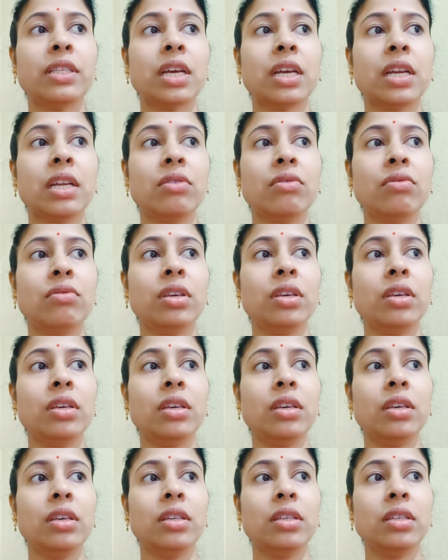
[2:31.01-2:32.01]
এর মাঝখানে
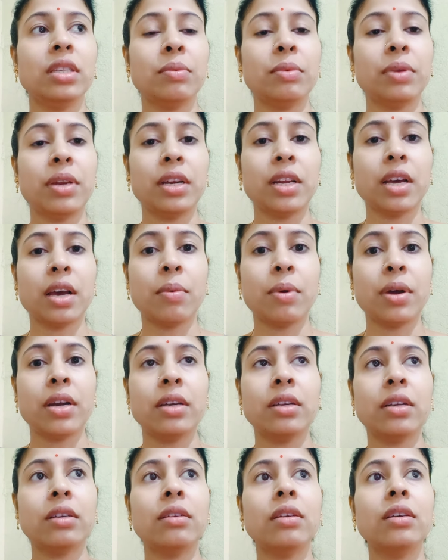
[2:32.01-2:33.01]
ওই
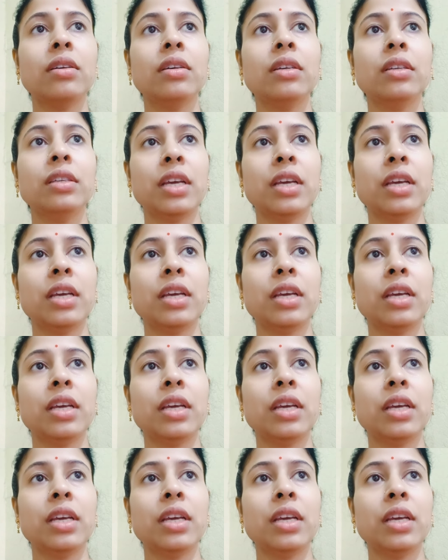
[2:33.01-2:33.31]
টেবিলের কাভার